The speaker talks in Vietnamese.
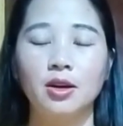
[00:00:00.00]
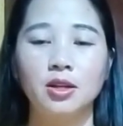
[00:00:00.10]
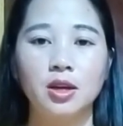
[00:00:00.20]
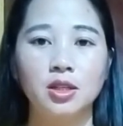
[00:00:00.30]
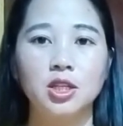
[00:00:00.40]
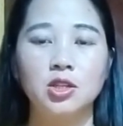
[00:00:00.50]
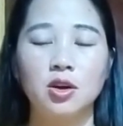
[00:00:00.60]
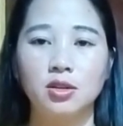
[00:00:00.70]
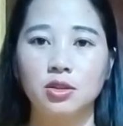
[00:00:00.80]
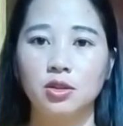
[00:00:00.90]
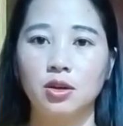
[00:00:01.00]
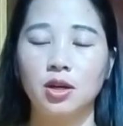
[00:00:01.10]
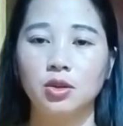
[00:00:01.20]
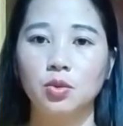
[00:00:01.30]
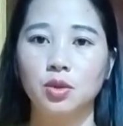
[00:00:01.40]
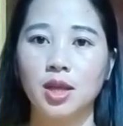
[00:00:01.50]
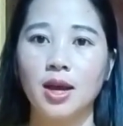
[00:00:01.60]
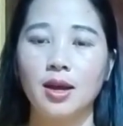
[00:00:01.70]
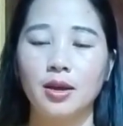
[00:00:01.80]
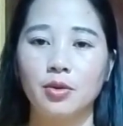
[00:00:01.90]
lo cho chỉ cho tụ
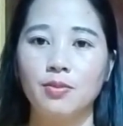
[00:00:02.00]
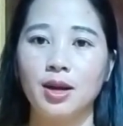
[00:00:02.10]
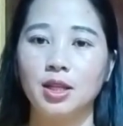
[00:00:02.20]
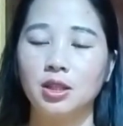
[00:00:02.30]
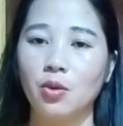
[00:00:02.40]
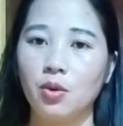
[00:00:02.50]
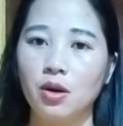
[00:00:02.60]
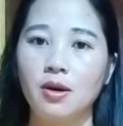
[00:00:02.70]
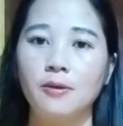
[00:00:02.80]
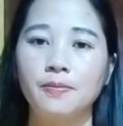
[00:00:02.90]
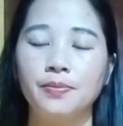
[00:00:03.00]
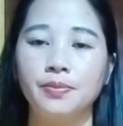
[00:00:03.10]
ta để ờ, cụ mà lý tàu co